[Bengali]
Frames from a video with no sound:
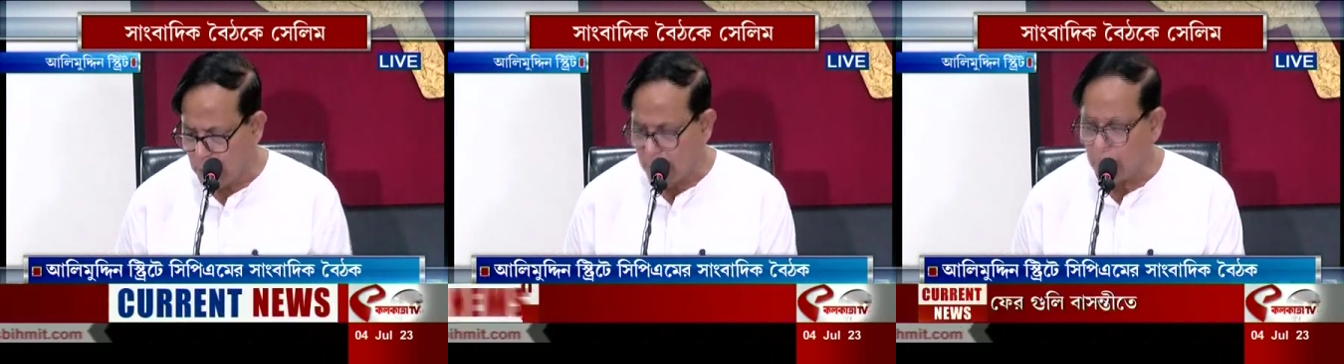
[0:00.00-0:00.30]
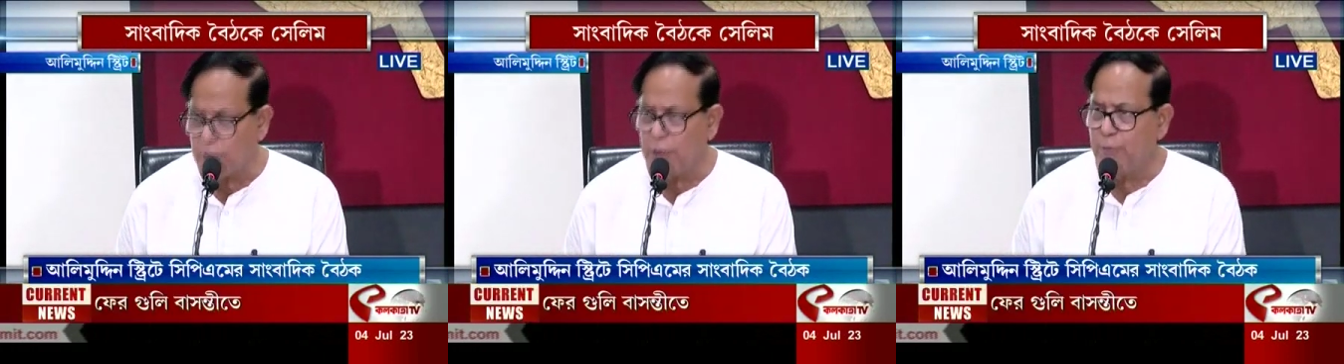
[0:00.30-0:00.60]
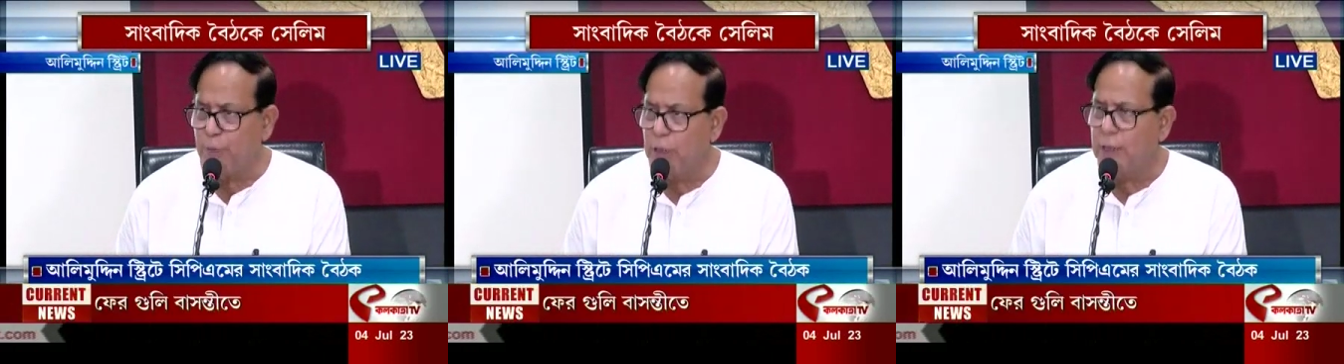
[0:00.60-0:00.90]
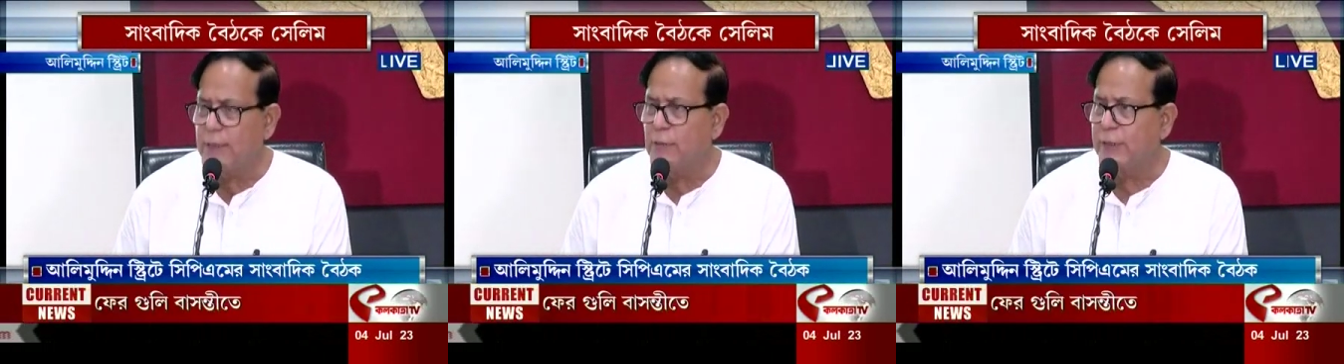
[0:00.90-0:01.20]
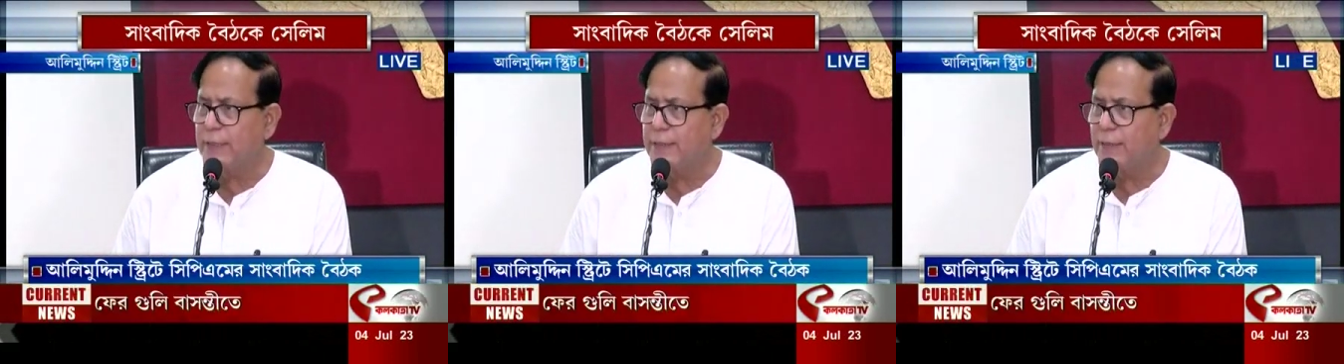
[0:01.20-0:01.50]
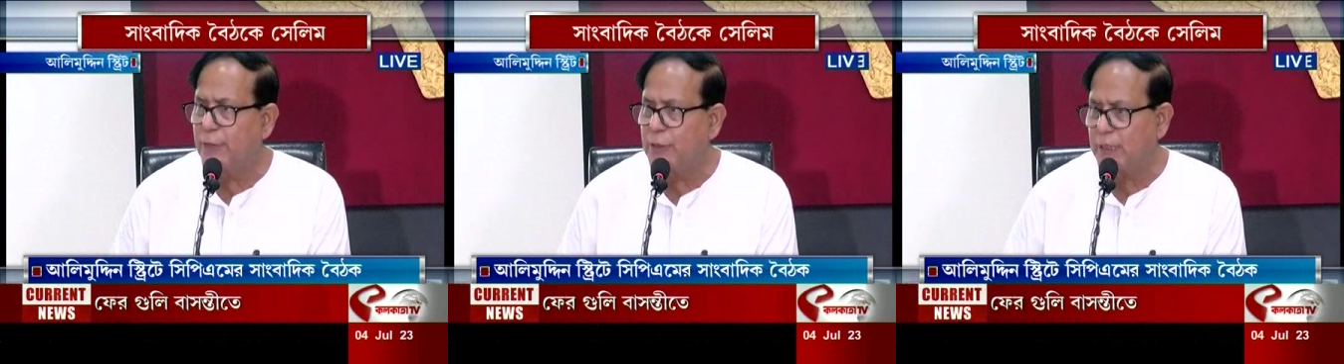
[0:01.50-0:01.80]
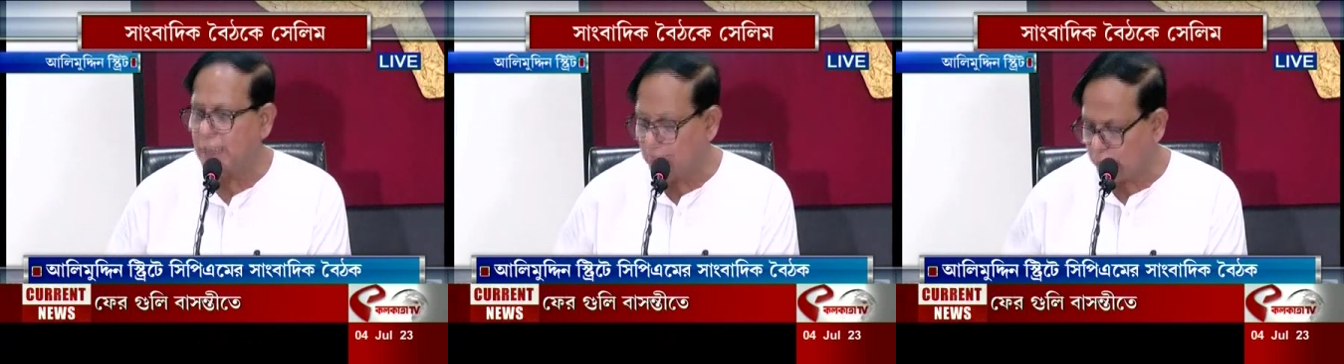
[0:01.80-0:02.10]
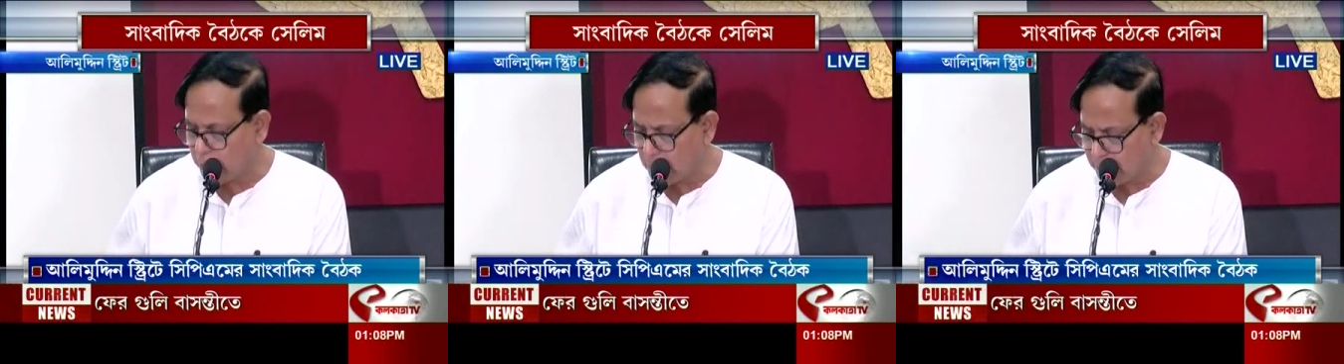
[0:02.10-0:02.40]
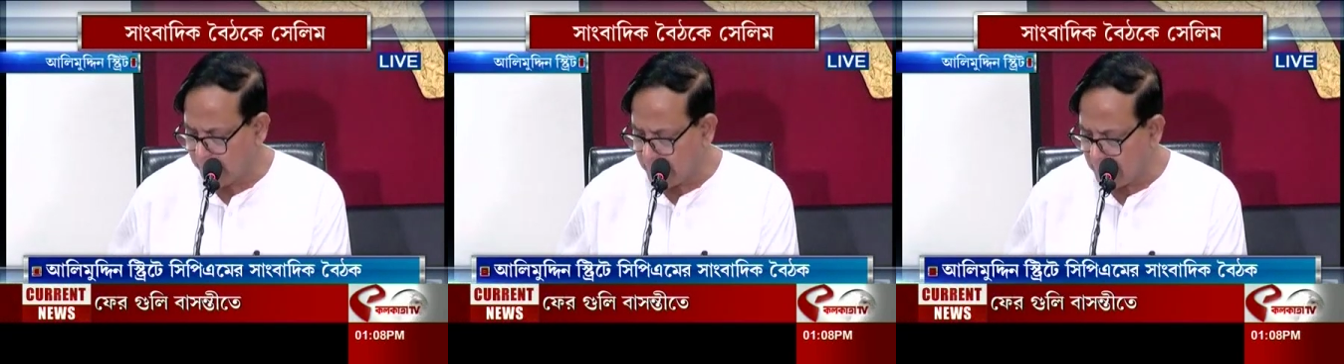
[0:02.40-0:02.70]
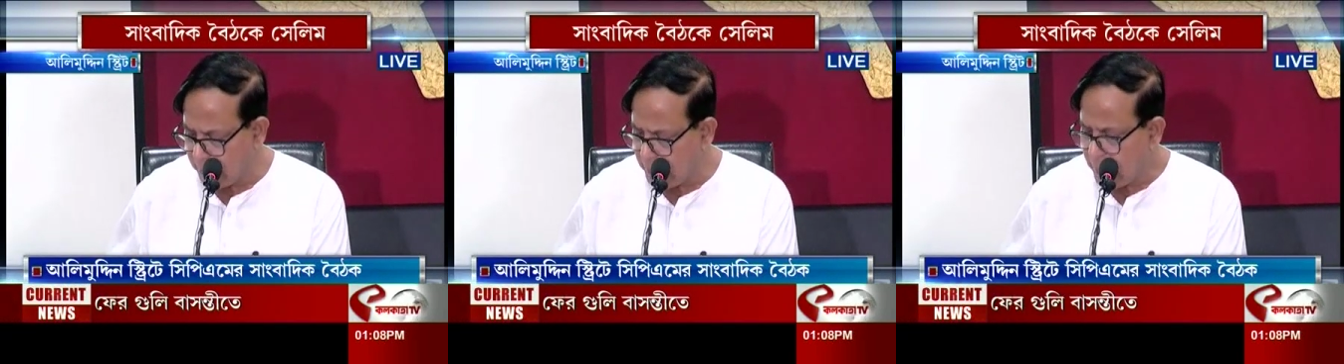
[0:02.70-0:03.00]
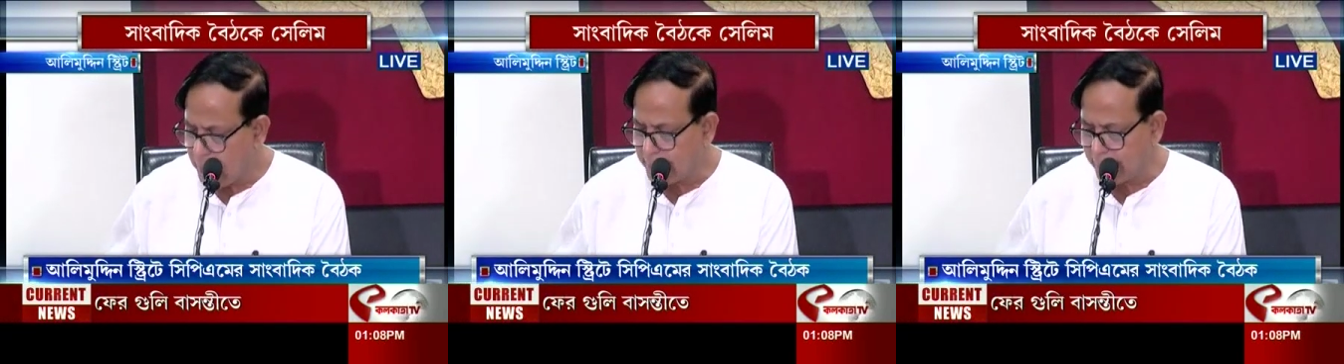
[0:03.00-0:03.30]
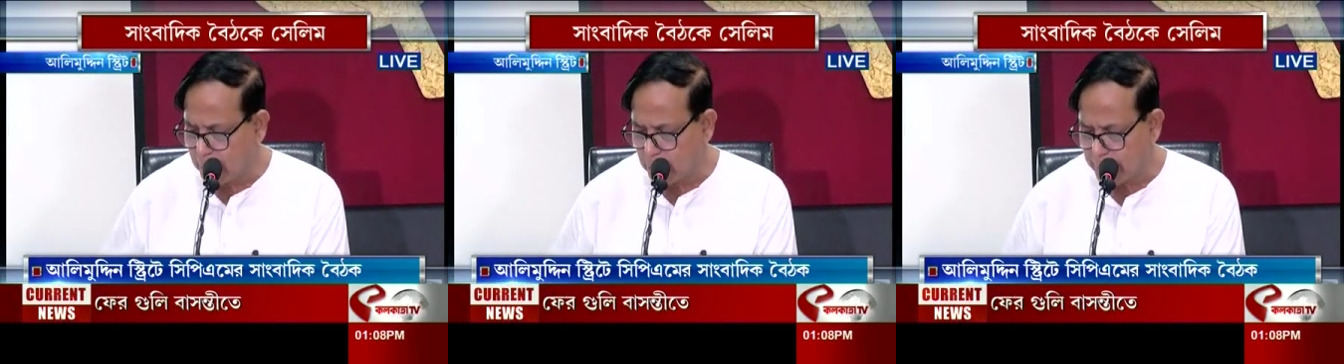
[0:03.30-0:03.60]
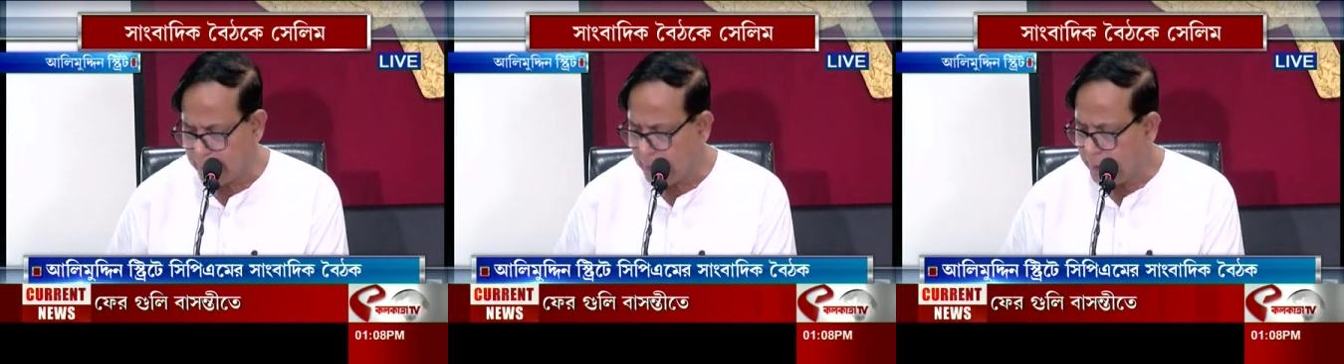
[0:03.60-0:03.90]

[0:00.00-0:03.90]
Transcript: এমনকি পুলিশ এবং সেন্ট্রাল ফোর্সের কাছে যে কমপ্লেন যাবে সেগুলোকে